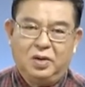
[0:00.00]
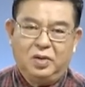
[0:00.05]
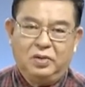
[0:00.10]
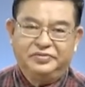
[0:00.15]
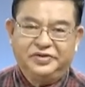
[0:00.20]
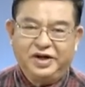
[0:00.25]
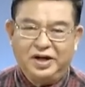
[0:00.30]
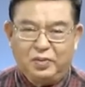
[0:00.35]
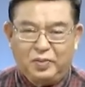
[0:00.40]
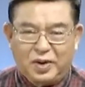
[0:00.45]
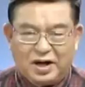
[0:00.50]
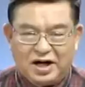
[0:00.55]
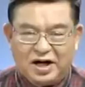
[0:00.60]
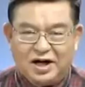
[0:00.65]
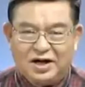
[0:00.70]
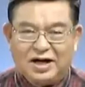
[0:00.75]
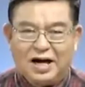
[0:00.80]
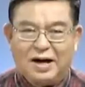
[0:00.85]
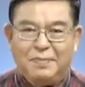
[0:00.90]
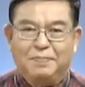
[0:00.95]
ซึ่งวัฒน
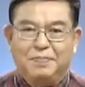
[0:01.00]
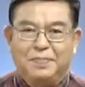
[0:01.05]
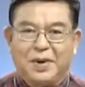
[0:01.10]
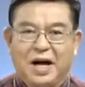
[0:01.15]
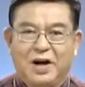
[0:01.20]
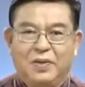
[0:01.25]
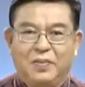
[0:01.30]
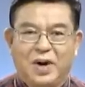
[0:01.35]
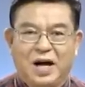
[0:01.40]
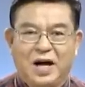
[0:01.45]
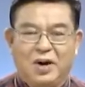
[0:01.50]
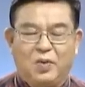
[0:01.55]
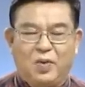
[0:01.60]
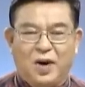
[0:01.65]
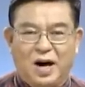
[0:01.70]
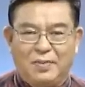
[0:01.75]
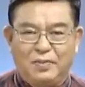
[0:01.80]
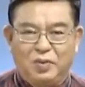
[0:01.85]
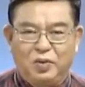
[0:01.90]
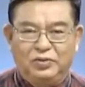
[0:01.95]
ธรรมแปลว่าค
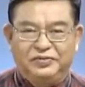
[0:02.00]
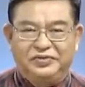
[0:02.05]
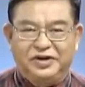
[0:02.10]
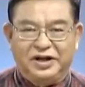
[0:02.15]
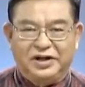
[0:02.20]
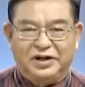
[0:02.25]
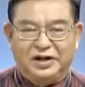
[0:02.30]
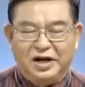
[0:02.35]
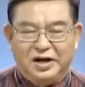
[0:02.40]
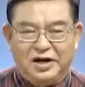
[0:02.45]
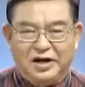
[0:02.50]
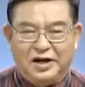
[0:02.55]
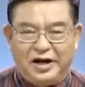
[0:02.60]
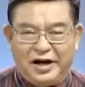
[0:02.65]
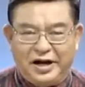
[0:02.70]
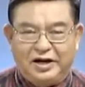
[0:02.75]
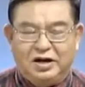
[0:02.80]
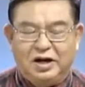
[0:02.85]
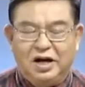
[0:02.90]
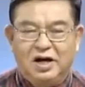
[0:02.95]
วามรู้สึกนึก
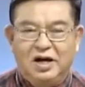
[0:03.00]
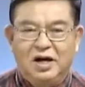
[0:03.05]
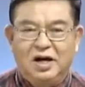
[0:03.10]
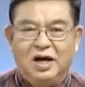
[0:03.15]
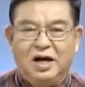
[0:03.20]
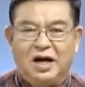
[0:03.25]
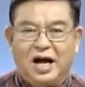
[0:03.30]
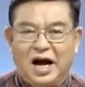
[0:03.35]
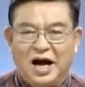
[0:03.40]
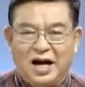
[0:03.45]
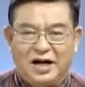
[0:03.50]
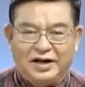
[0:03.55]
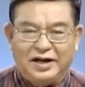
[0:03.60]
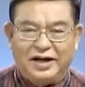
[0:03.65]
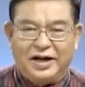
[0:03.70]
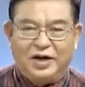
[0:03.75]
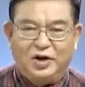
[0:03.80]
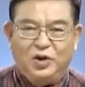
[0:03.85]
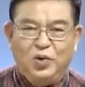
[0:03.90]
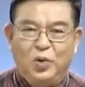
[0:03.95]
คิดการ
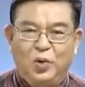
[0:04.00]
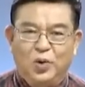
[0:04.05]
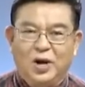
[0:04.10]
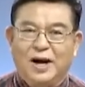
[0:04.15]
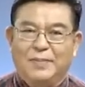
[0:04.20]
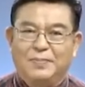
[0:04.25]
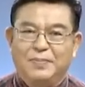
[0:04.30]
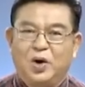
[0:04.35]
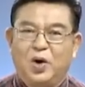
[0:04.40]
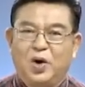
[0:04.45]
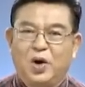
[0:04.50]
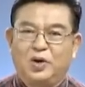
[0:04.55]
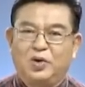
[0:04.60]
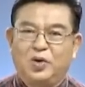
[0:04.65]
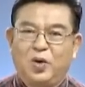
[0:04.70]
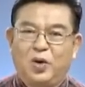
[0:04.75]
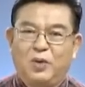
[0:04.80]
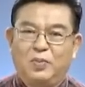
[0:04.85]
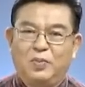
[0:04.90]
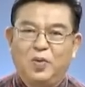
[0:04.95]
กินอยู่หลับนอน
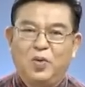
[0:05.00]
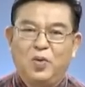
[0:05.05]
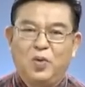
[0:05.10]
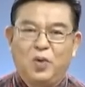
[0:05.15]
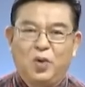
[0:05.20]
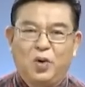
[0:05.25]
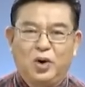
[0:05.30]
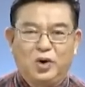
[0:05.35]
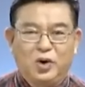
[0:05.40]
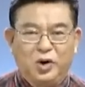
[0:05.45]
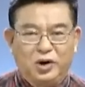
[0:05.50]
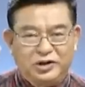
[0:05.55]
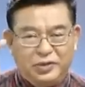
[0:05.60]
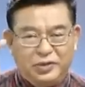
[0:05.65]
ของผู้คนโดยเฉ